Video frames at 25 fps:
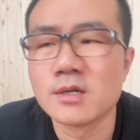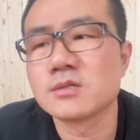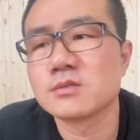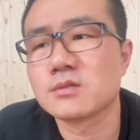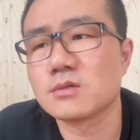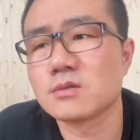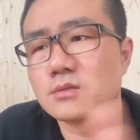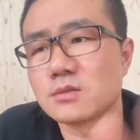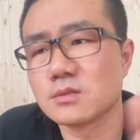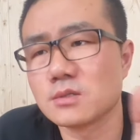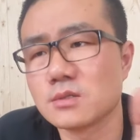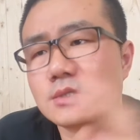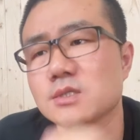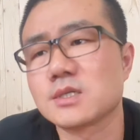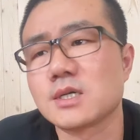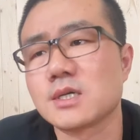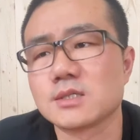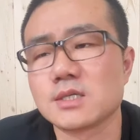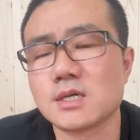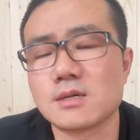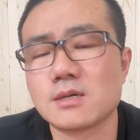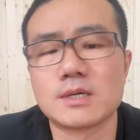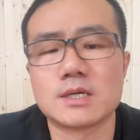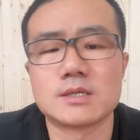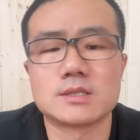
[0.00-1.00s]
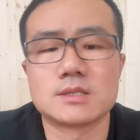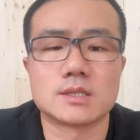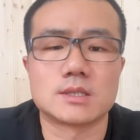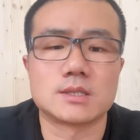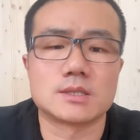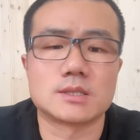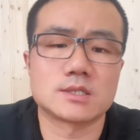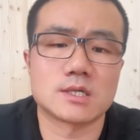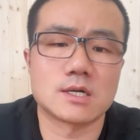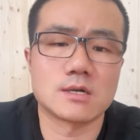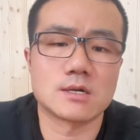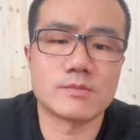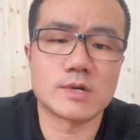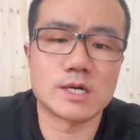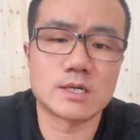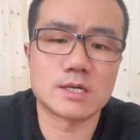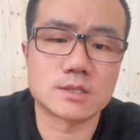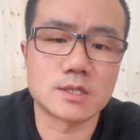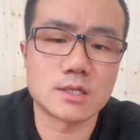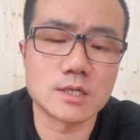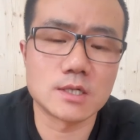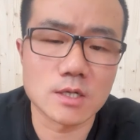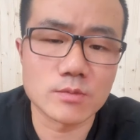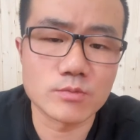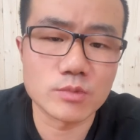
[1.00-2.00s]
这是上下半身，上半
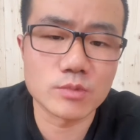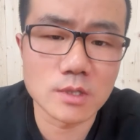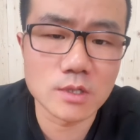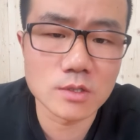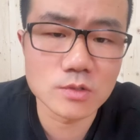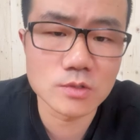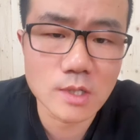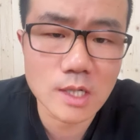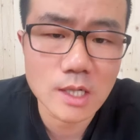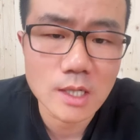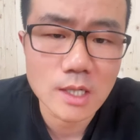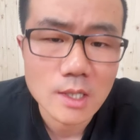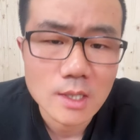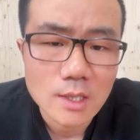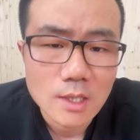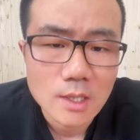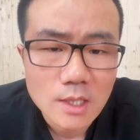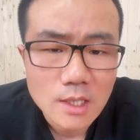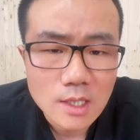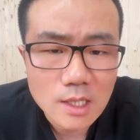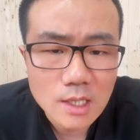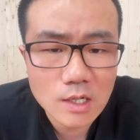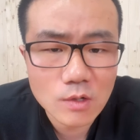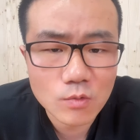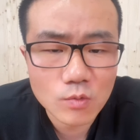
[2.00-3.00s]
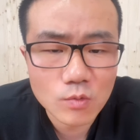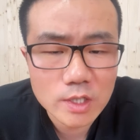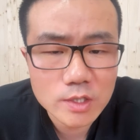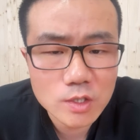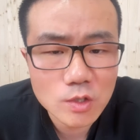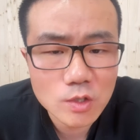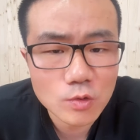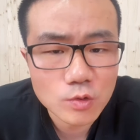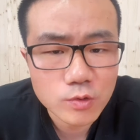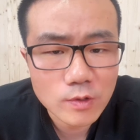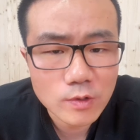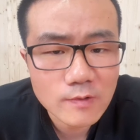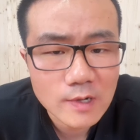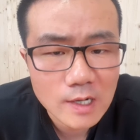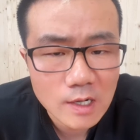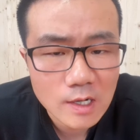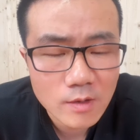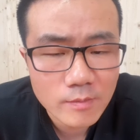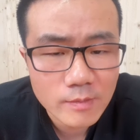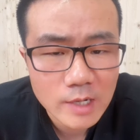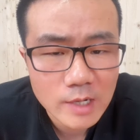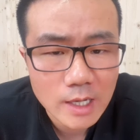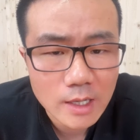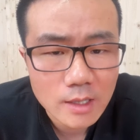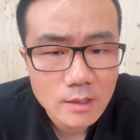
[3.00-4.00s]
身你不能说啊，我右腿往外
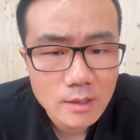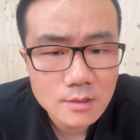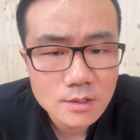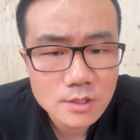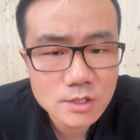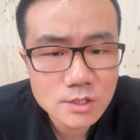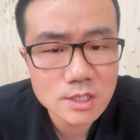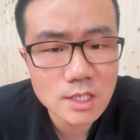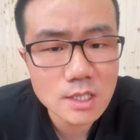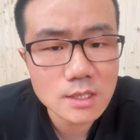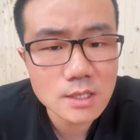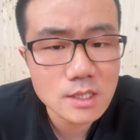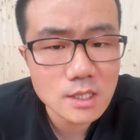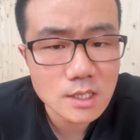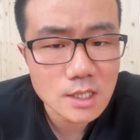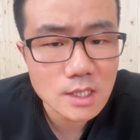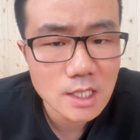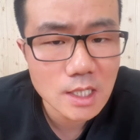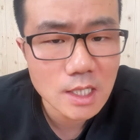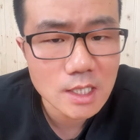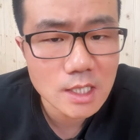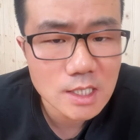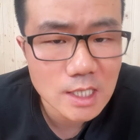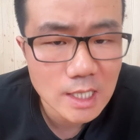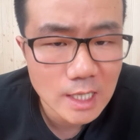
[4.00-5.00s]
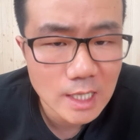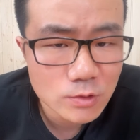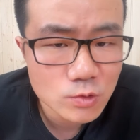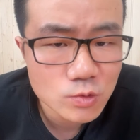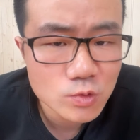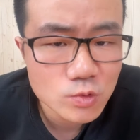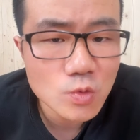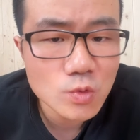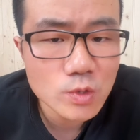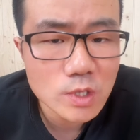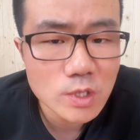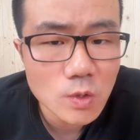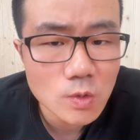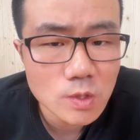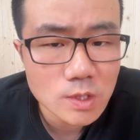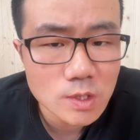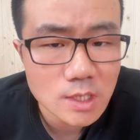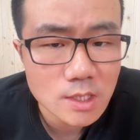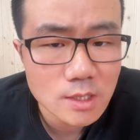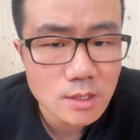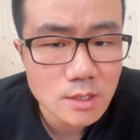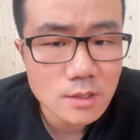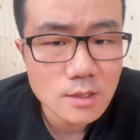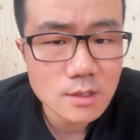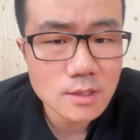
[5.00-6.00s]
卖，身体也严重右
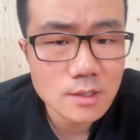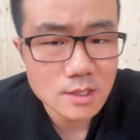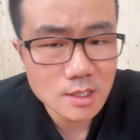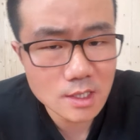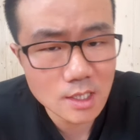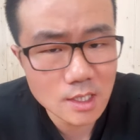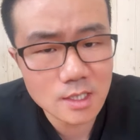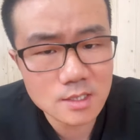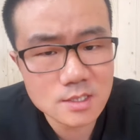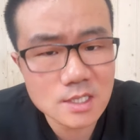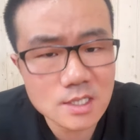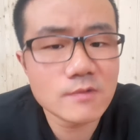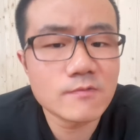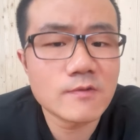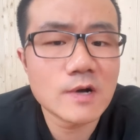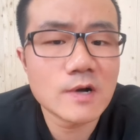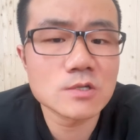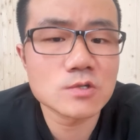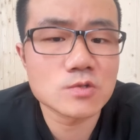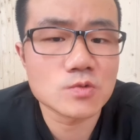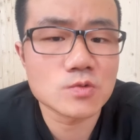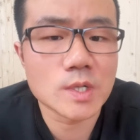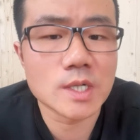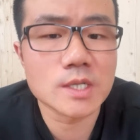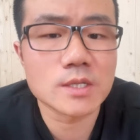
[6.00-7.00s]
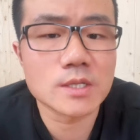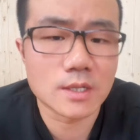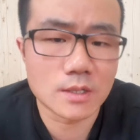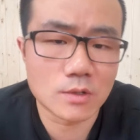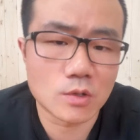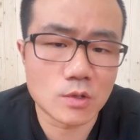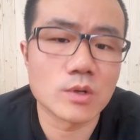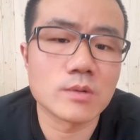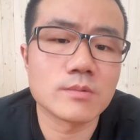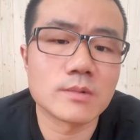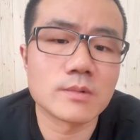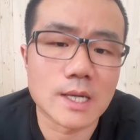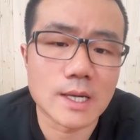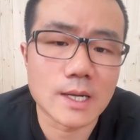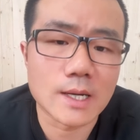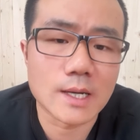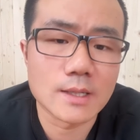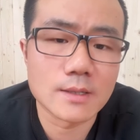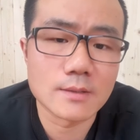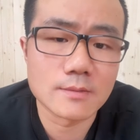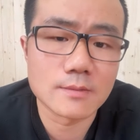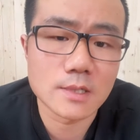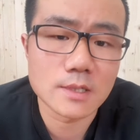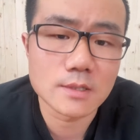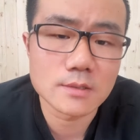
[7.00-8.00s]
倾，你再往左，你是回不来
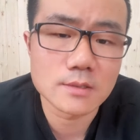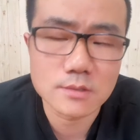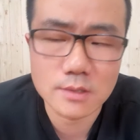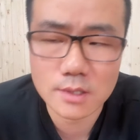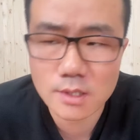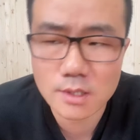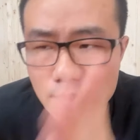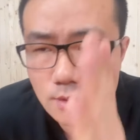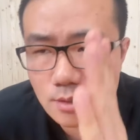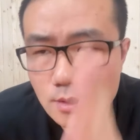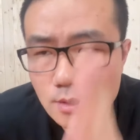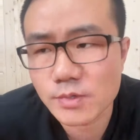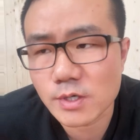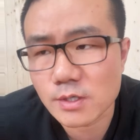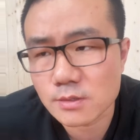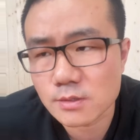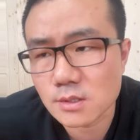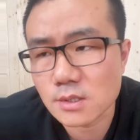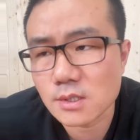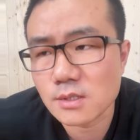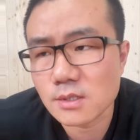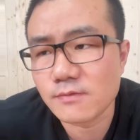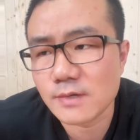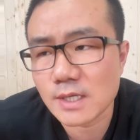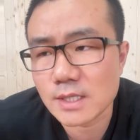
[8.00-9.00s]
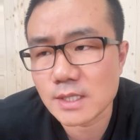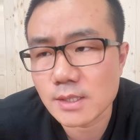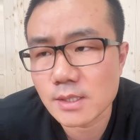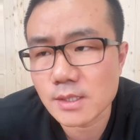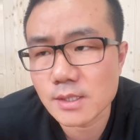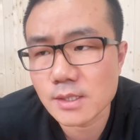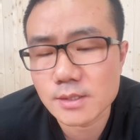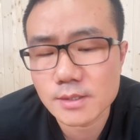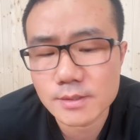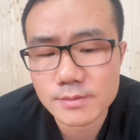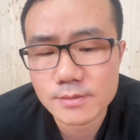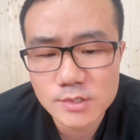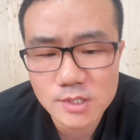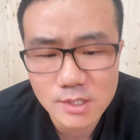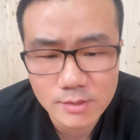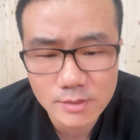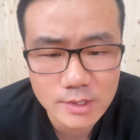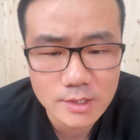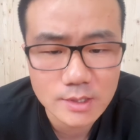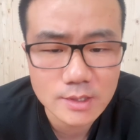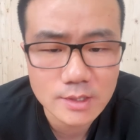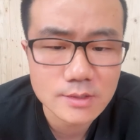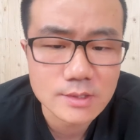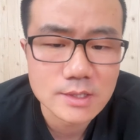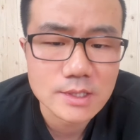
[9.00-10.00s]
了嘛，所以这个保持一个稳定，这么
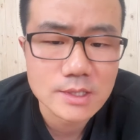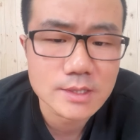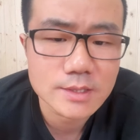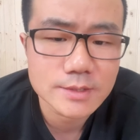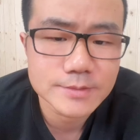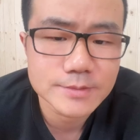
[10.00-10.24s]
整就行。